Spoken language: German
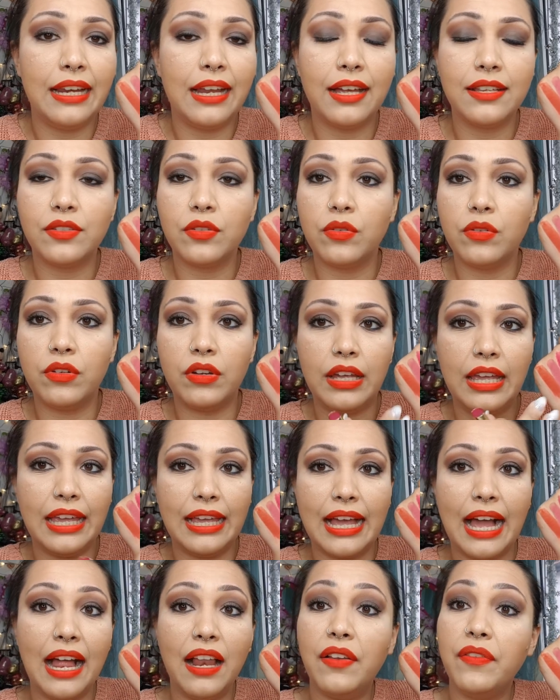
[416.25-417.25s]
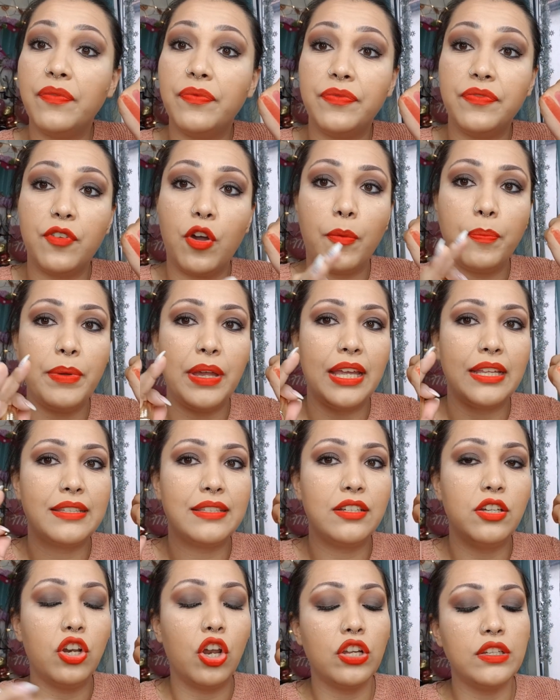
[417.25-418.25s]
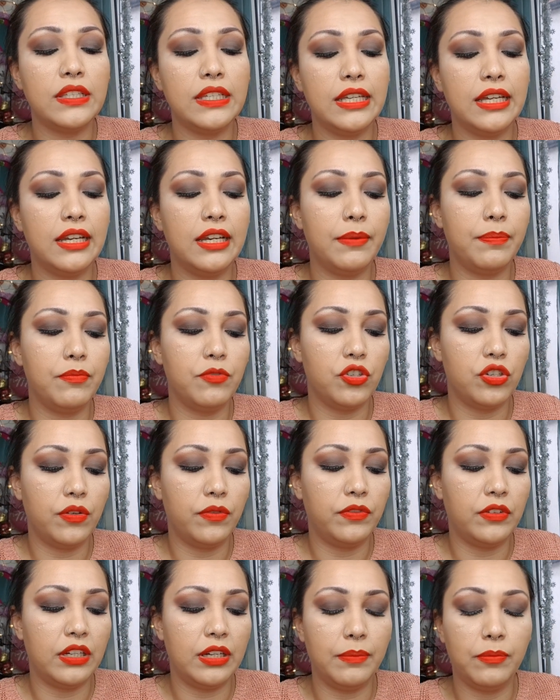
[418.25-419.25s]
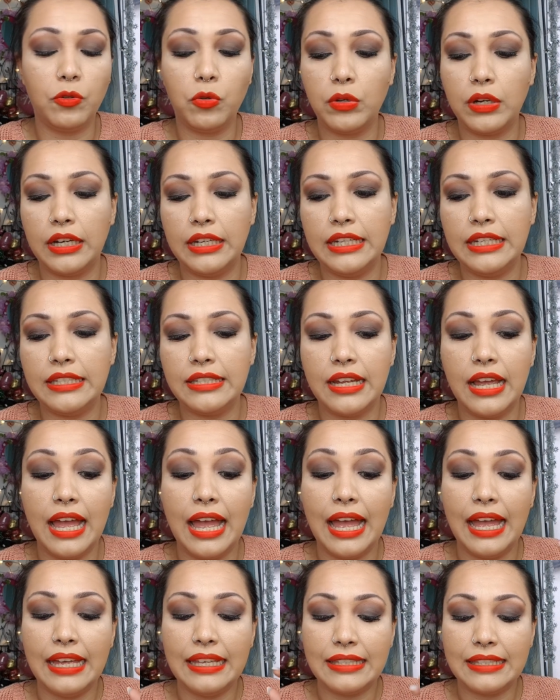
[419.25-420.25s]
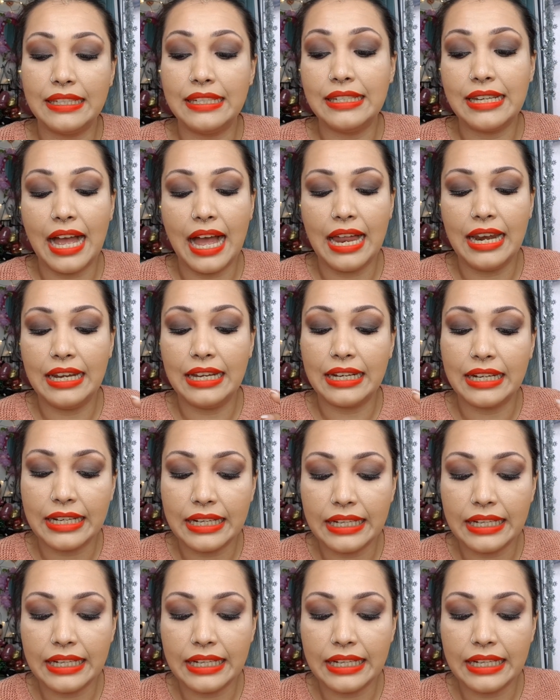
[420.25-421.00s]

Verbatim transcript: Also egal, ob ihr jetzt glossige Lippenstifte nimmt oder nicht, sind alle